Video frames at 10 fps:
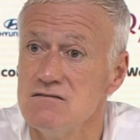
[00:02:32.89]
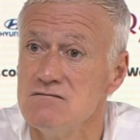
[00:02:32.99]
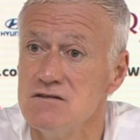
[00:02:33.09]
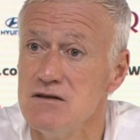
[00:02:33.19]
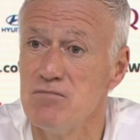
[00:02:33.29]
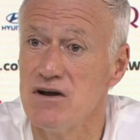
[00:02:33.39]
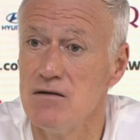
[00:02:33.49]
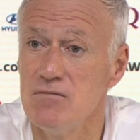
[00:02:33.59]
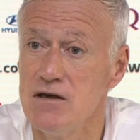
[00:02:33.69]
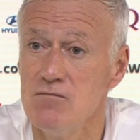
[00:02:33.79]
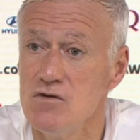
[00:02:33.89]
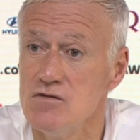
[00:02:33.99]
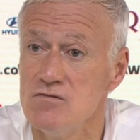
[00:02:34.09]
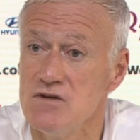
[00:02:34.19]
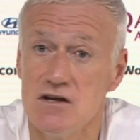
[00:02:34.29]
n'est pas la
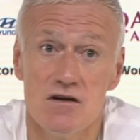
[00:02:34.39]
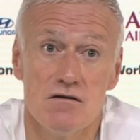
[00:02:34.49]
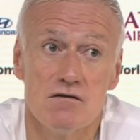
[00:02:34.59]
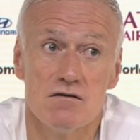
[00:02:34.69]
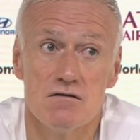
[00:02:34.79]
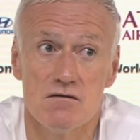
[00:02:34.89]
même, mais euh,